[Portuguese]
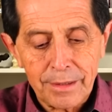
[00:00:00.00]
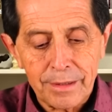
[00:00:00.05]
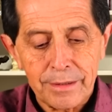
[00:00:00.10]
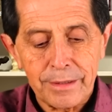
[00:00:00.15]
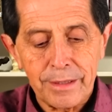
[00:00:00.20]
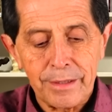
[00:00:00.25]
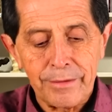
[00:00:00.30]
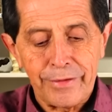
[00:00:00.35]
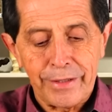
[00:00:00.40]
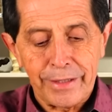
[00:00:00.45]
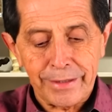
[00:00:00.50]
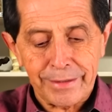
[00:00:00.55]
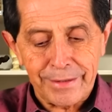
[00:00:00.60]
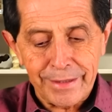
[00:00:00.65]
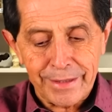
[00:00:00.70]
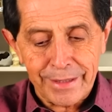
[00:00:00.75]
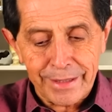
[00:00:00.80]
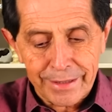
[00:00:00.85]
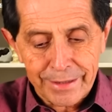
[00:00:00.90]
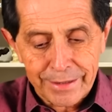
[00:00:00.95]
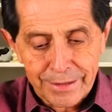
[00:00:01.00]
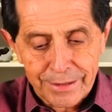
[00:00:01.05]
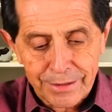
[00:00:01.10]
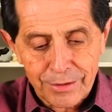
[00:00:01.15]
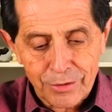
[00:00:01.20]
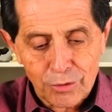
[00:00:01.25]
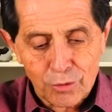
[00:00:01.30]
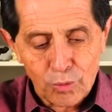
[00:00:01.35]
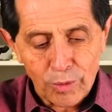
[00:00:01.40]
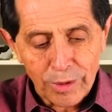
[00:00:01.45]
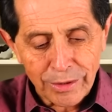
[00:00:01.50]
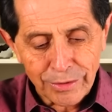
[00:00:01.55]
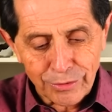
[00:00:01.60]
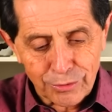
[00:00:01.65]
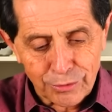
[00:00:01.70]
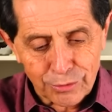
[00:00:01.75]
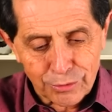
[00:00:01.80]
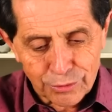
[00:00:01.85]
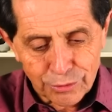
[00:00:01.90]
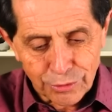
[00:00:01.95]
E é verdade.
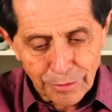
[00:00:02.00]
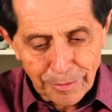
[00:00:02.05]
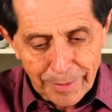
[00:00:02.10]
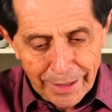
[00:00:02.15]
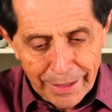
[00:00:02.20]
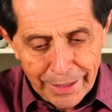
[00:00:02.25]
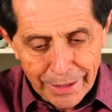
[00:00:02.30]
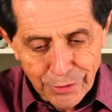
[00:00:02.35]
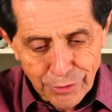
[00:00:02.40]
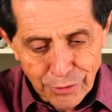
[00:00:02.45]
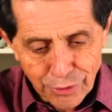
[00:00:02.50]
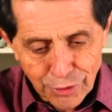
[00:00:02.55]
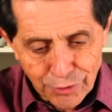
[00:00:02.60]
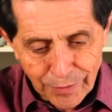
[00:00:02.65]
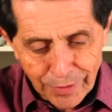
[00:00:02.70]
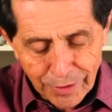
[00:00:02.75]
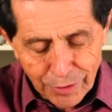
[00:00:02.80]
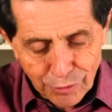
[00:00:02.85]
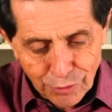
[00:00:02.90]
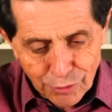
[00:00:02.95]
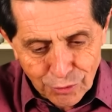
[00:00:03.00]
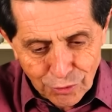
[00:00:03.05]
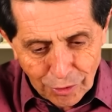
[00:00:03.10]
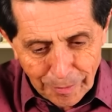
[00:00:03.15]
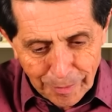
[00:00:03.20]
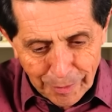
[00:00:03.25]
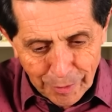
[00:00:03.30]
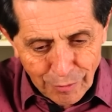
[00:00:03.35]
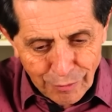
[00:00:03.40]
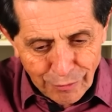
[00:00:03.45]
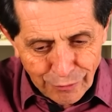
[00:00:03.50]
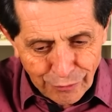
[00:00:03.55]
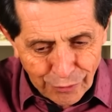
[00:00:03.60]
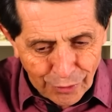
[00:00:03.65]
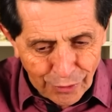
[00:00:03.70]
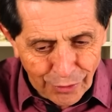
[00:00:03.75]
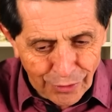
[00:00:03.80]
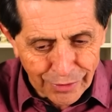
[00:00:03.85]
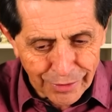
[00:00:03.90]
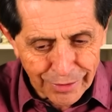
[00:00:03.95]
Quanto mais os ventos sopram
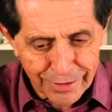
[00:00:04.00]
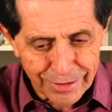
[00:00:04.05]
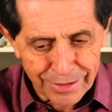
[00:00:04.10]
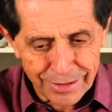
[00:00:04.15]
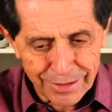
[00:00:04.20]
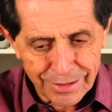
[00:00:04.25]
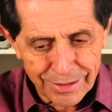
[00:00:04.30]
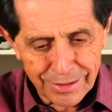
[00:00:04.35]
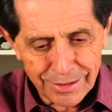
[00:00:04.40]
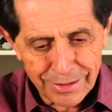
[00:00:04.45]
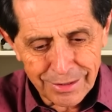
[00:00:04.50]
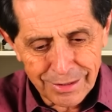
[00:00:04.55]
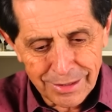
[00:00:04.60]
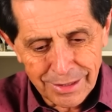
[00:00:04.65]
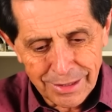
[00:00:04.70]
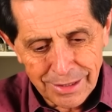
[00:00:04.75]
forte,